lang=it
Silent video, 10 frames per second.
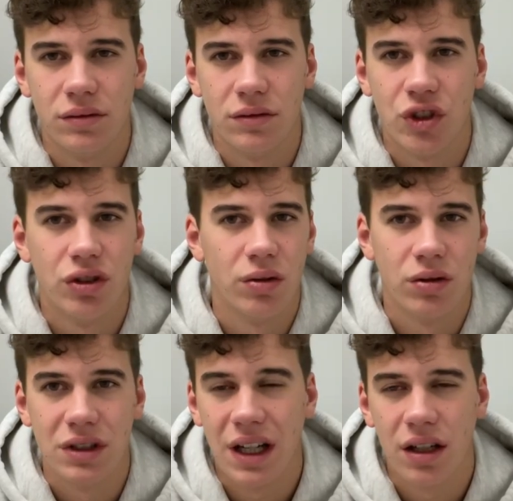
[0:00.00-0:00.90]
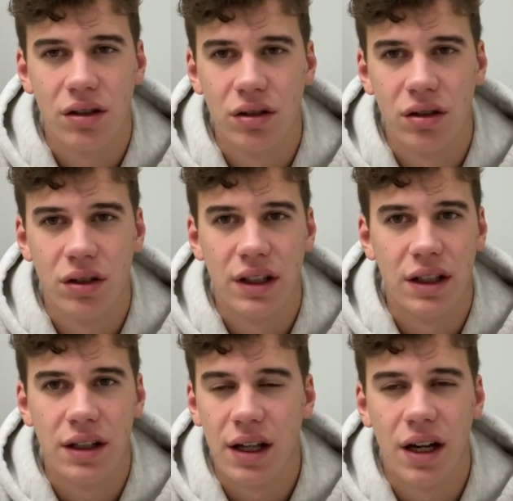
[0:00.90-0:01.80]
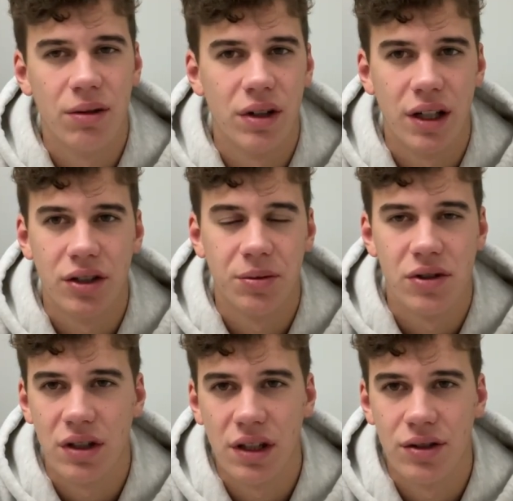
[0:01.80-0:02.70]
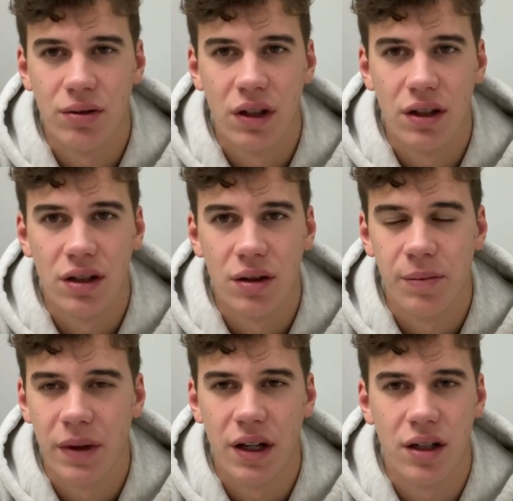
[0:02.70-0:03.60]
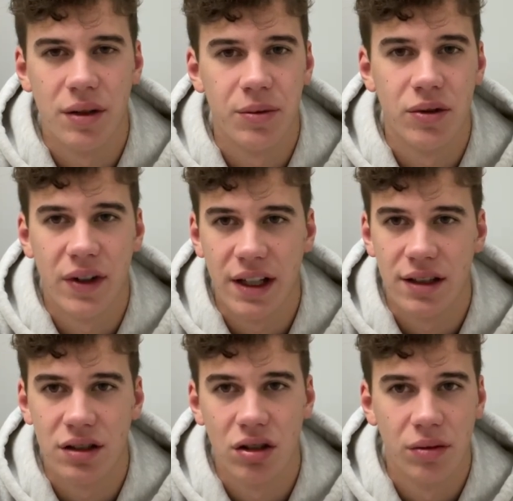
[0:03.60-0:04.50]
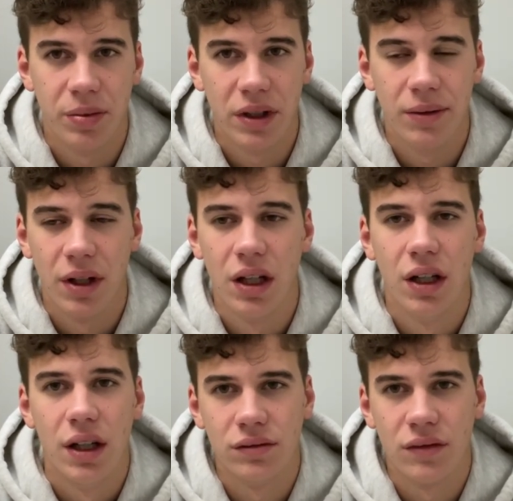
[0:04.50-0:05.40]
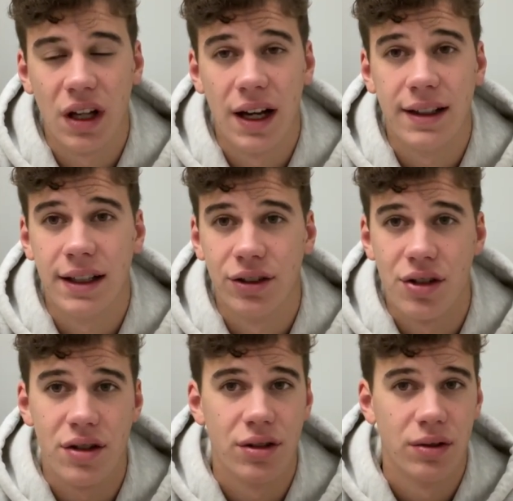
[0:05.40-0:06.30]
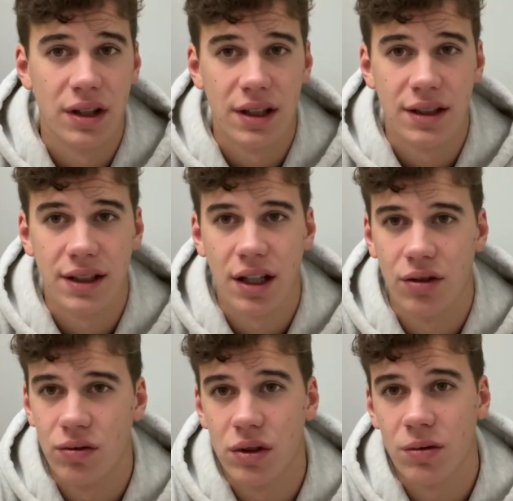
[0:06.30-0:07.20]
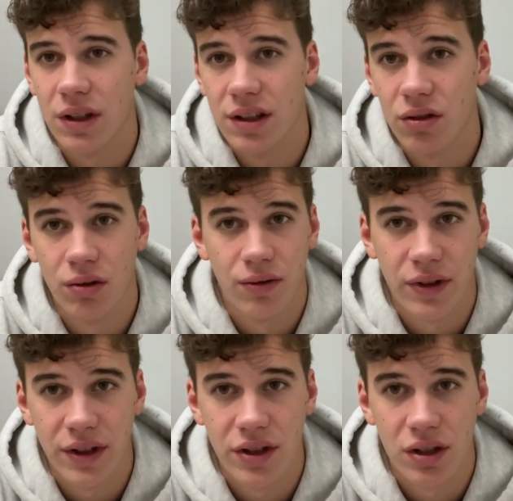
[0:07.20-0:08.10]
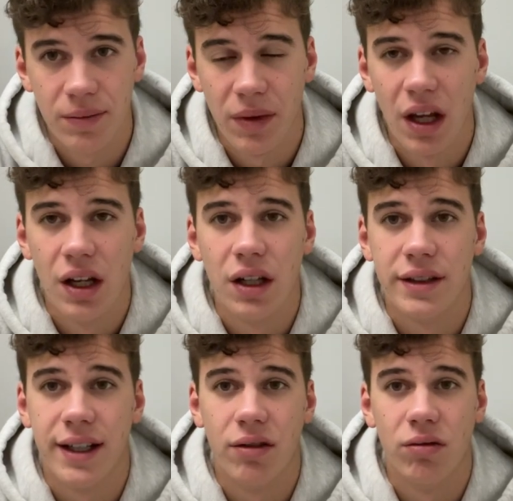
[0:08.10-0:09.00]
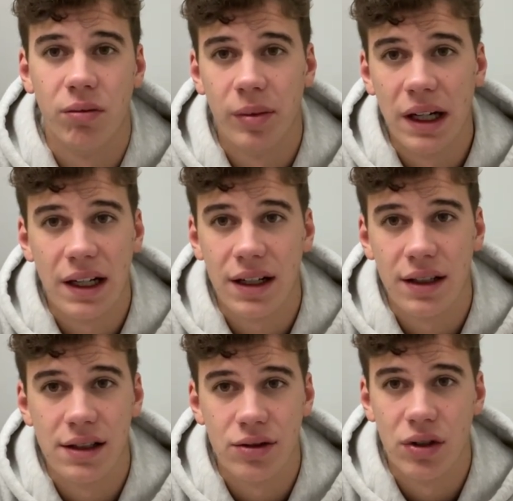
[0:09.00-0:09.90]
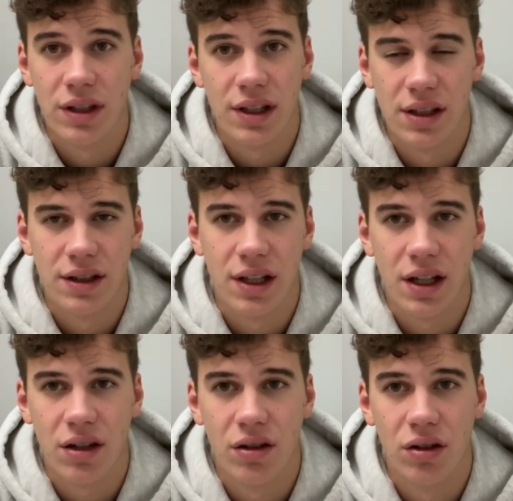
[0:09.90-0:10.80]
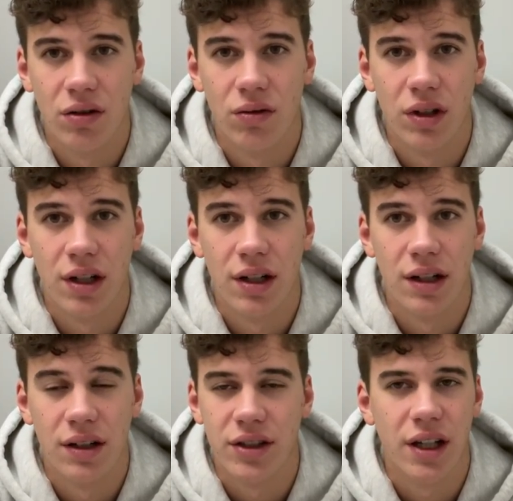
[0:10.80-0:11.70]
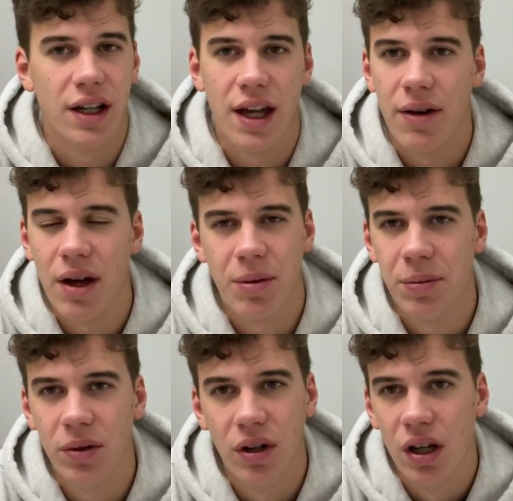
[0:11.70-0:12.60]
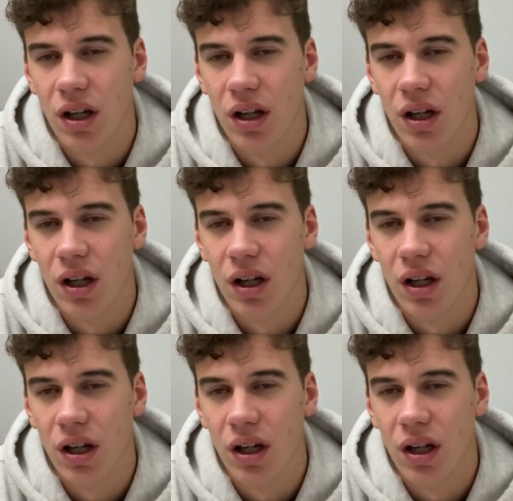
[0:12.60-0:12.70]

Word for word: ci sono un sacco di, di aule a disposizione degli studenti per i più svariati scopi, anche le associazioni studentesche hanno tutti quanti i loro uffici, c'è un bar degli studenti all'interno, un, cioè, è, è, proprio